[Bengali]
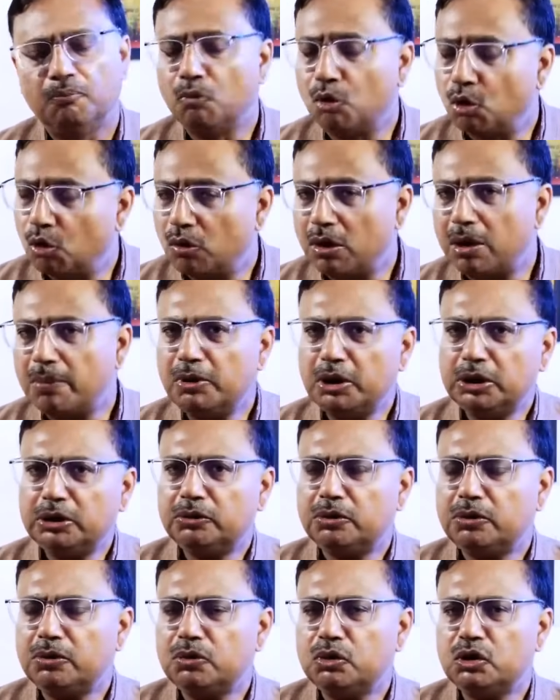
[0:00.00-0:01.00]
মহুয়া
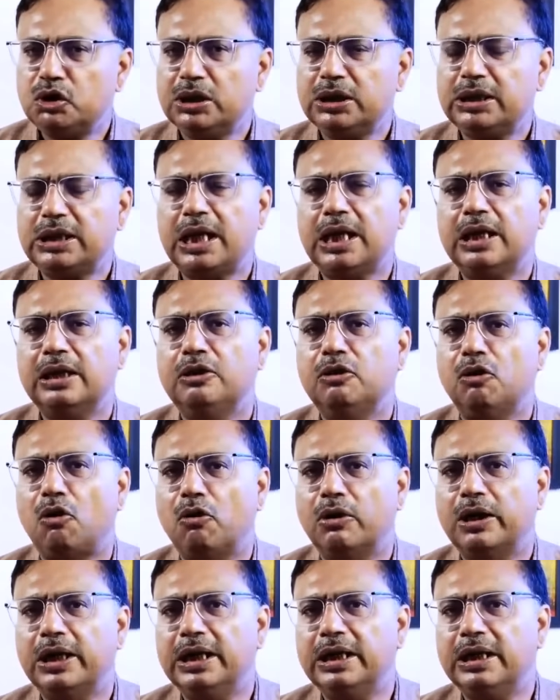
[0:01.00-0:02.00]
মৈত্র হচ্ছে তার
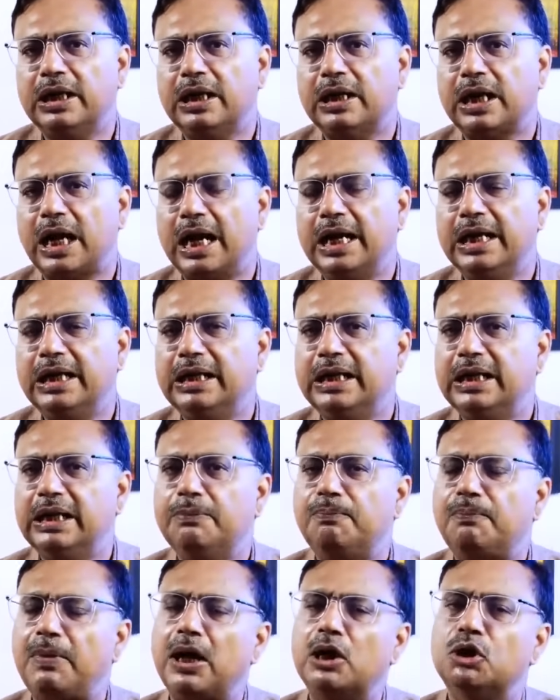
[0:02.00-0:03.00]
লগ ইন আইডি
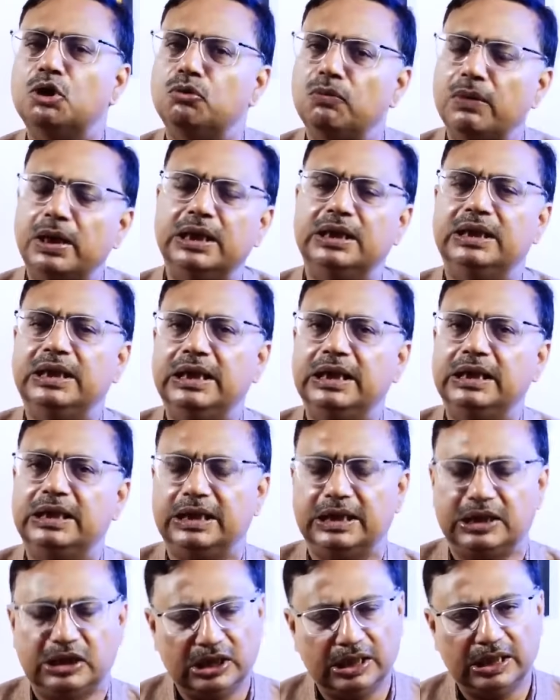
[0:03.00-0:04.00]
পাসওয়ার্ড দিয়ে
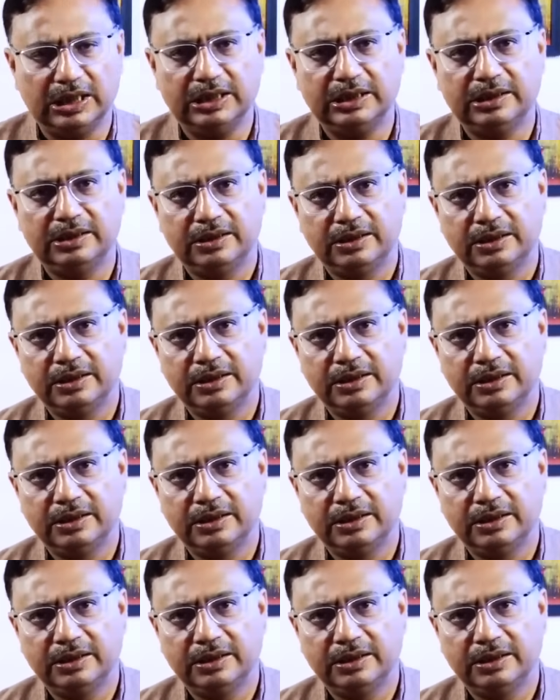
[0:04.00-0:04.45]
দিয়েছিলেন